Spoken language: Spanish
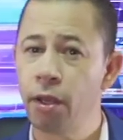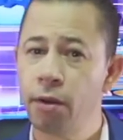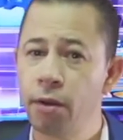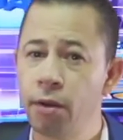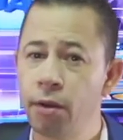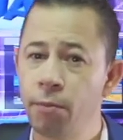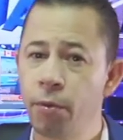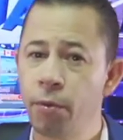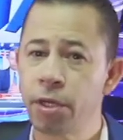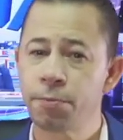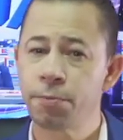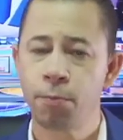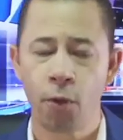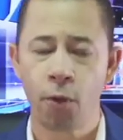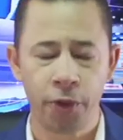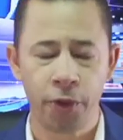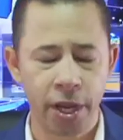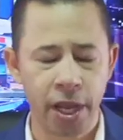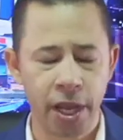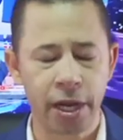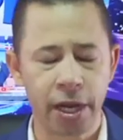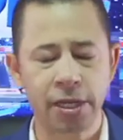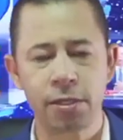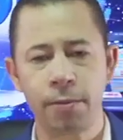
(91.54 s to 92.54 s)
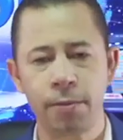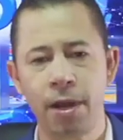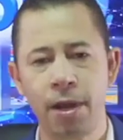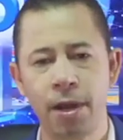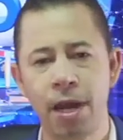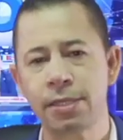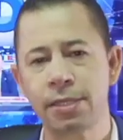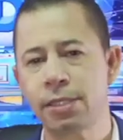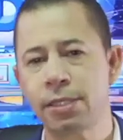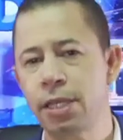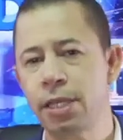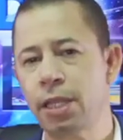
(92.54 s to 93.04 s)
pues podrían recibir
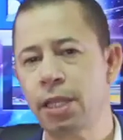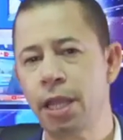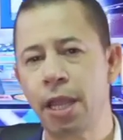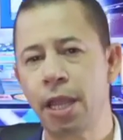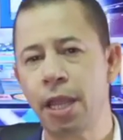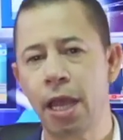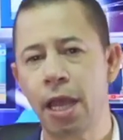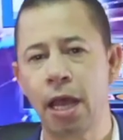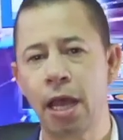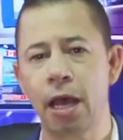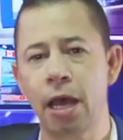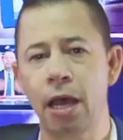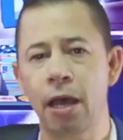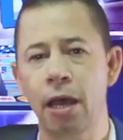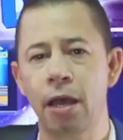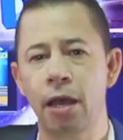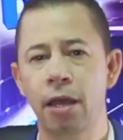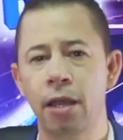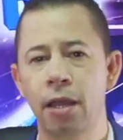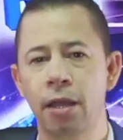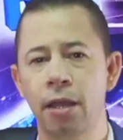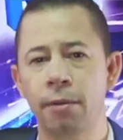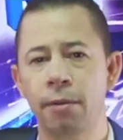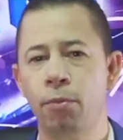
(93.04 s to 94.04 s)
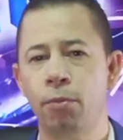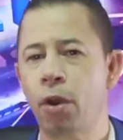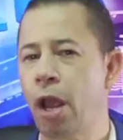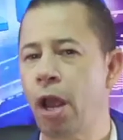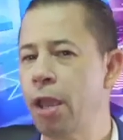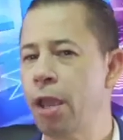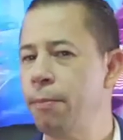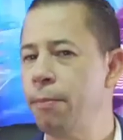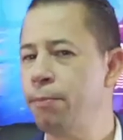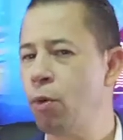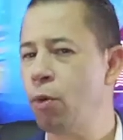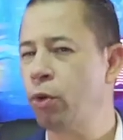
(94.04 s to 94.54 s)
la cita ya por
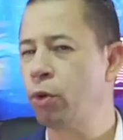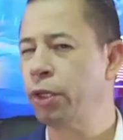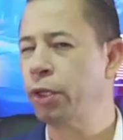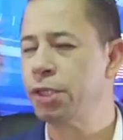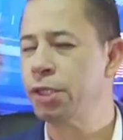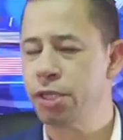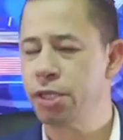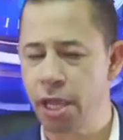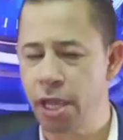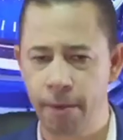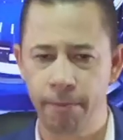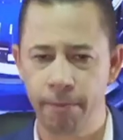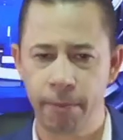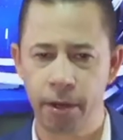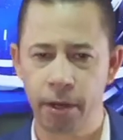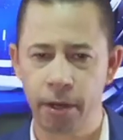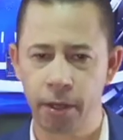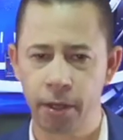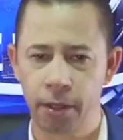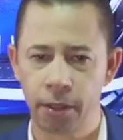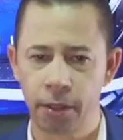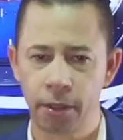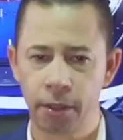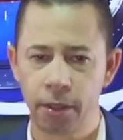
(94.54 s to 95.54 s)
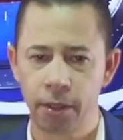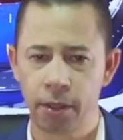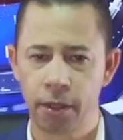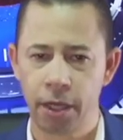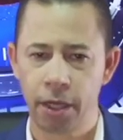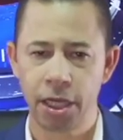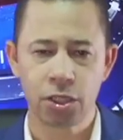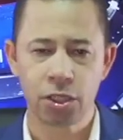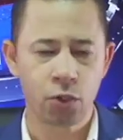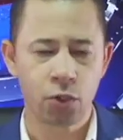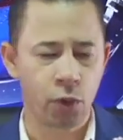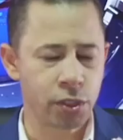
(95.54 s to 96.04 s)
ahí por diciembre.
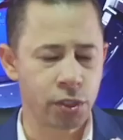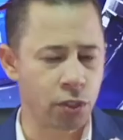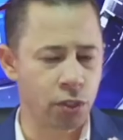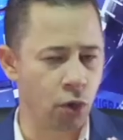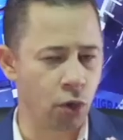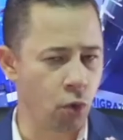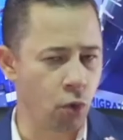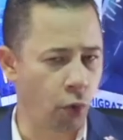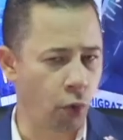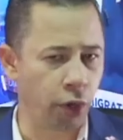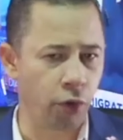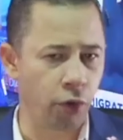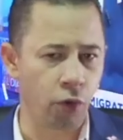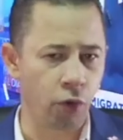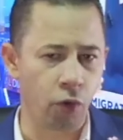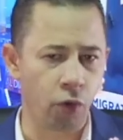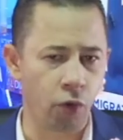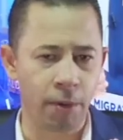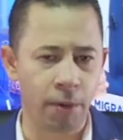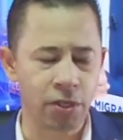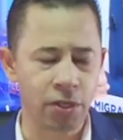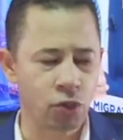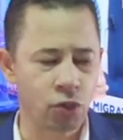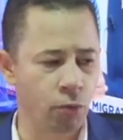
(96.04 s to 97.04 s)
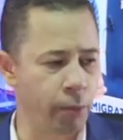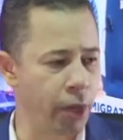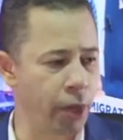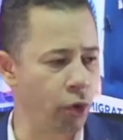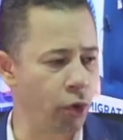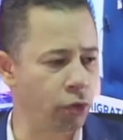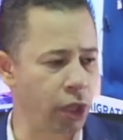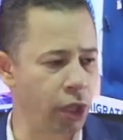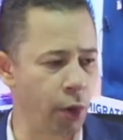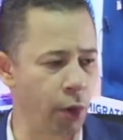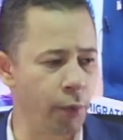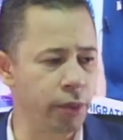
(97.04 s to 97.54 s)
Eso es lo que yo más o
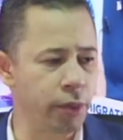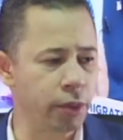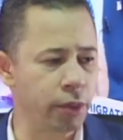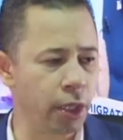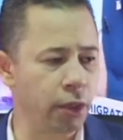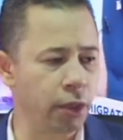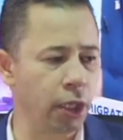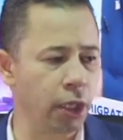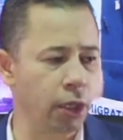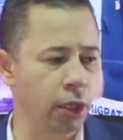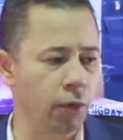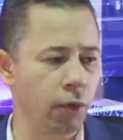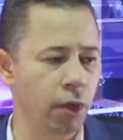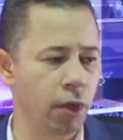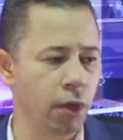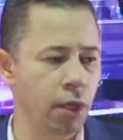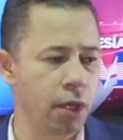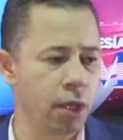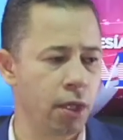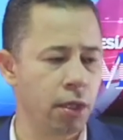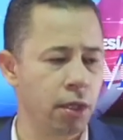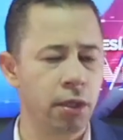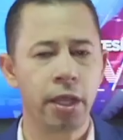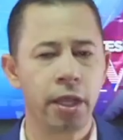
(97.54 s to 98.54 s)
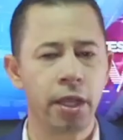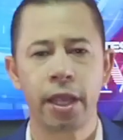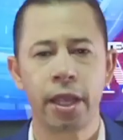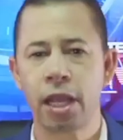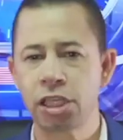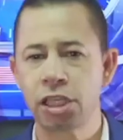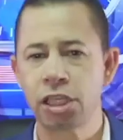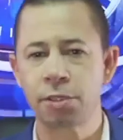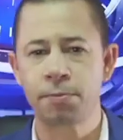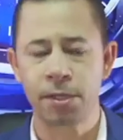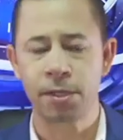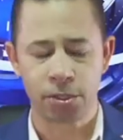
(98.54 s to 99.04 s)
menos tengo entendido de que a
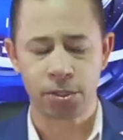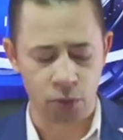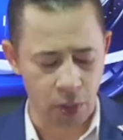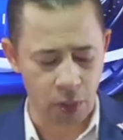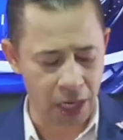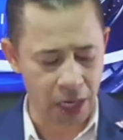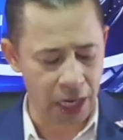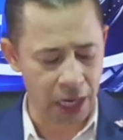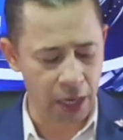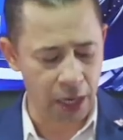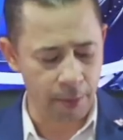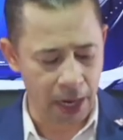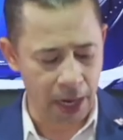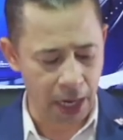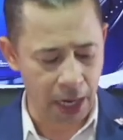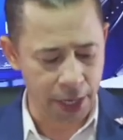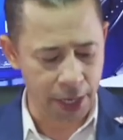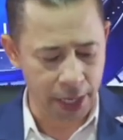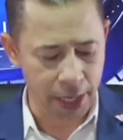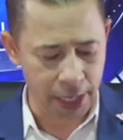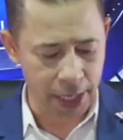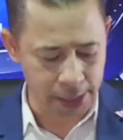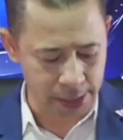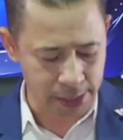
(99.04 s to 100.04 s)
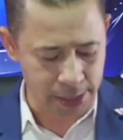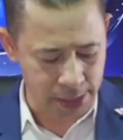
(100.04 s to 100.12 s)
esas personas le van a llegar esas